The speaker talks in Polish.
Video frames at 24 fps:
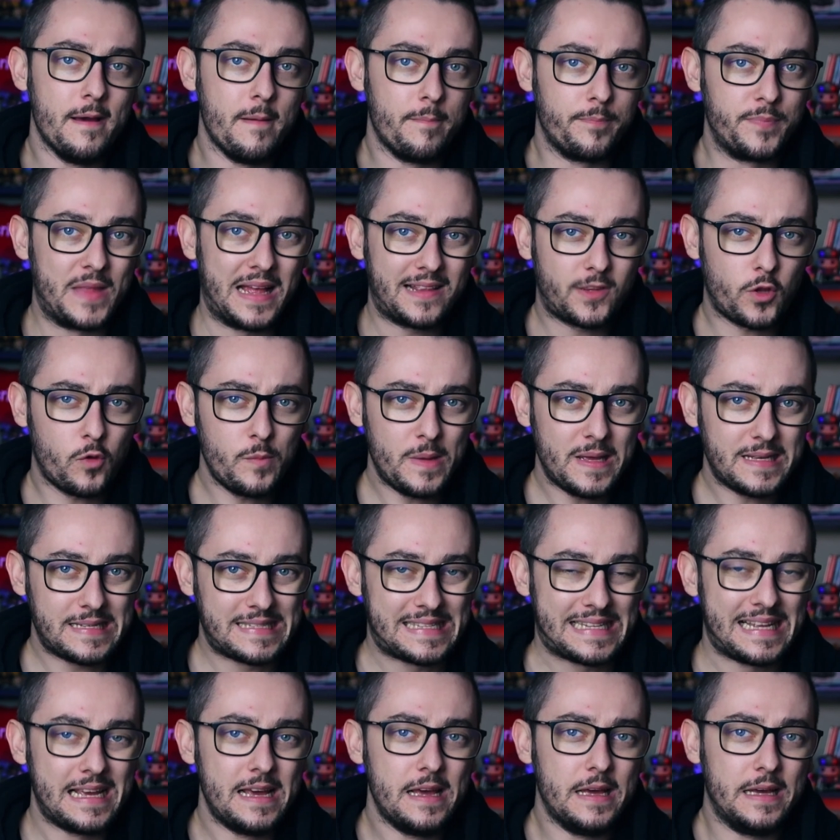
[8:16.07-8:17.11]

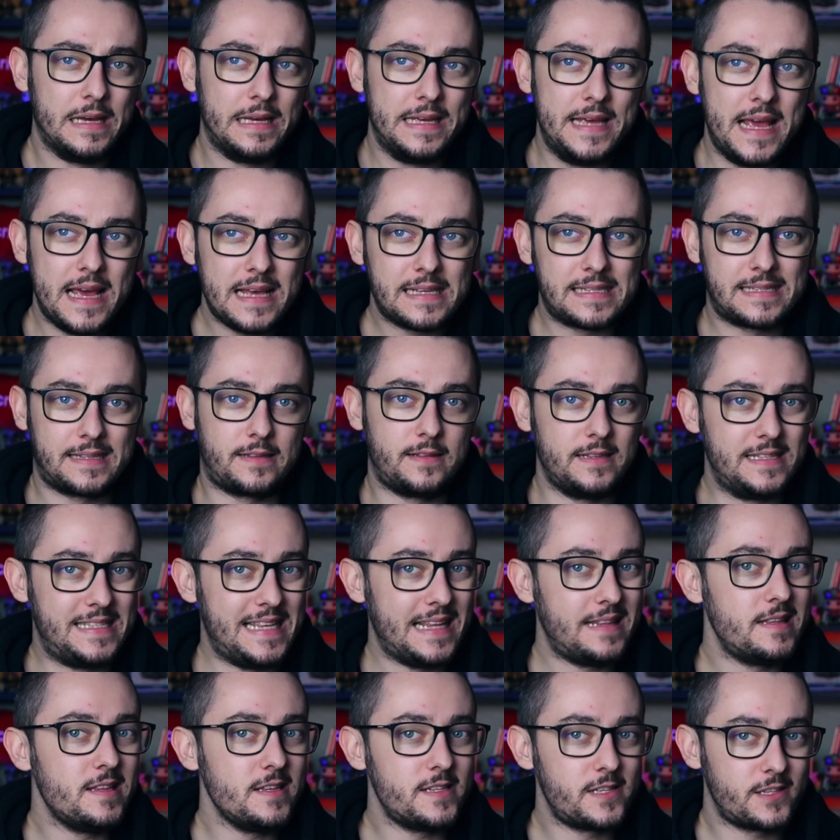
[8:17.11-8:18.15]
Natomiast jest z
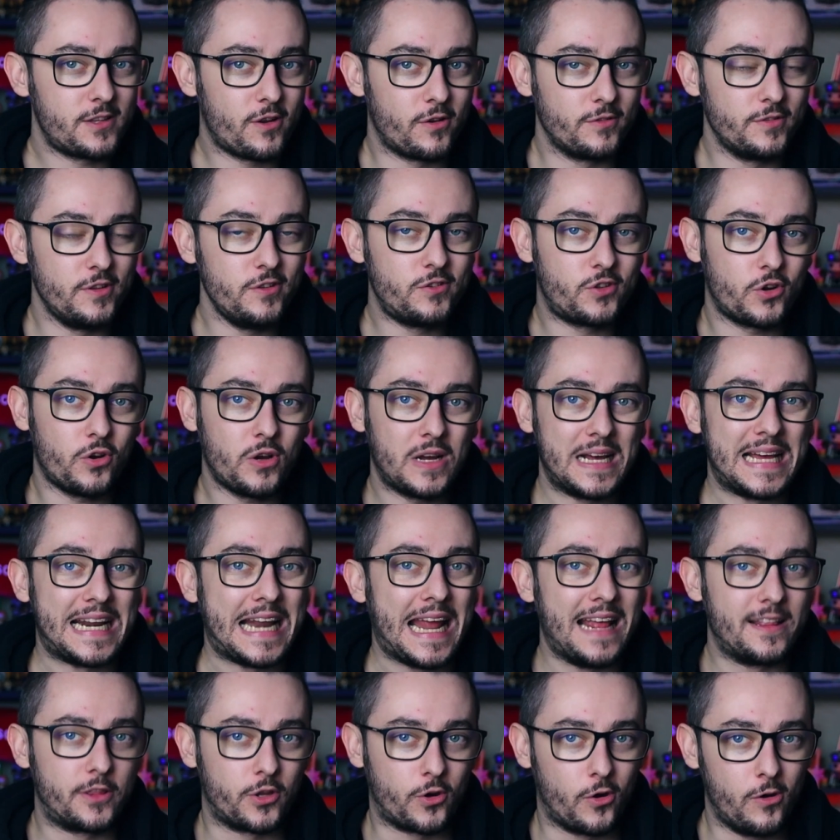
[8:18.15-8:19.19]
jednej strony trochę
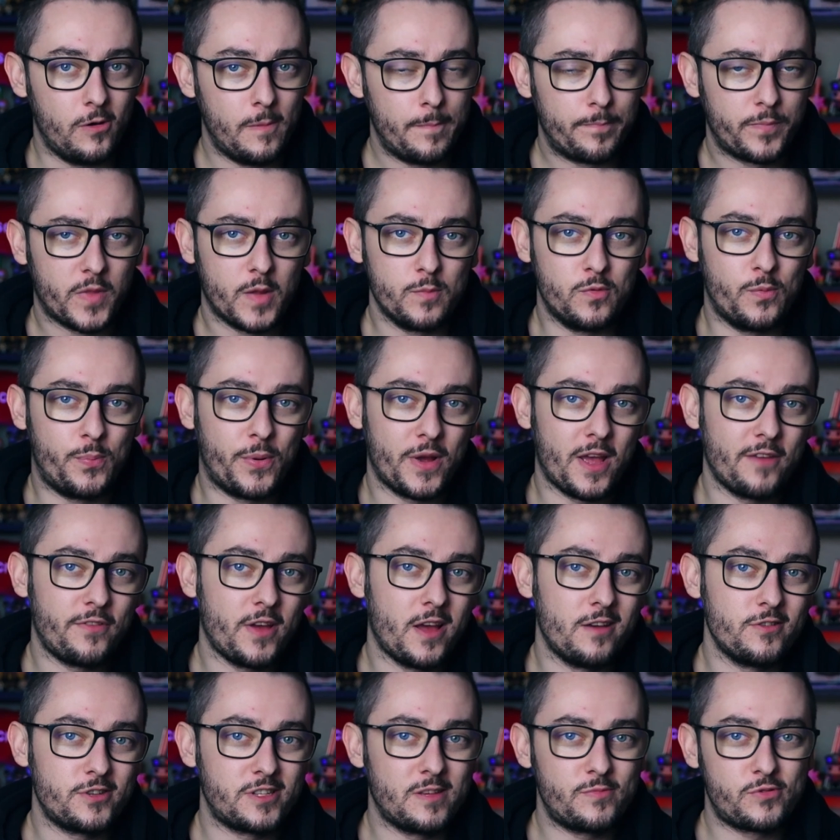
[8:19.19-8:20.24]
retro, bo
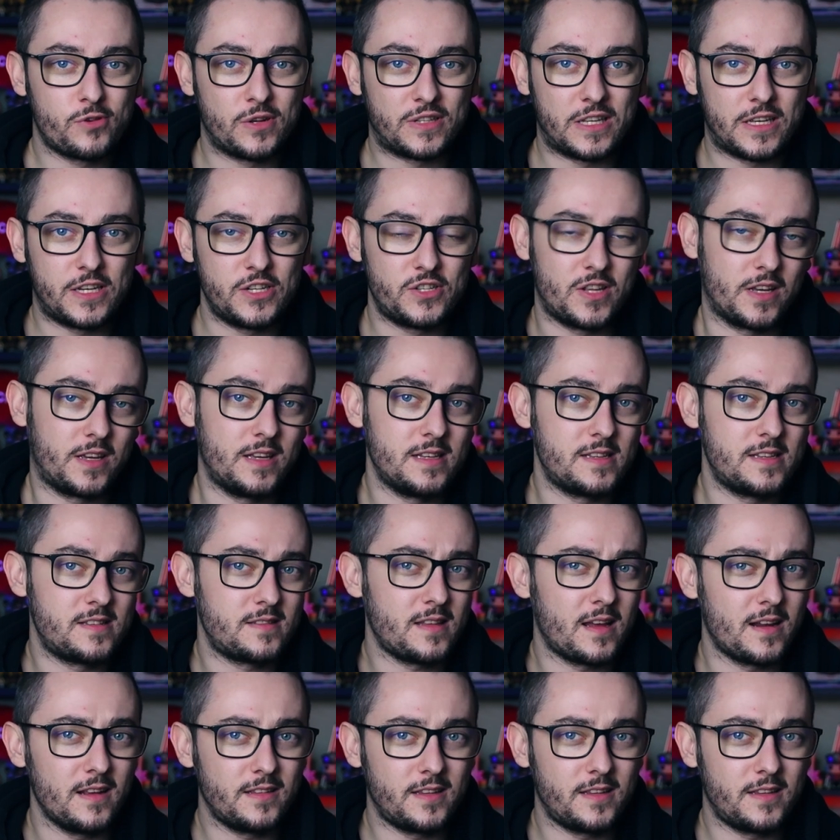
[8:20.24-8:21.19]
pojawiają się na przykład jakieś takie stare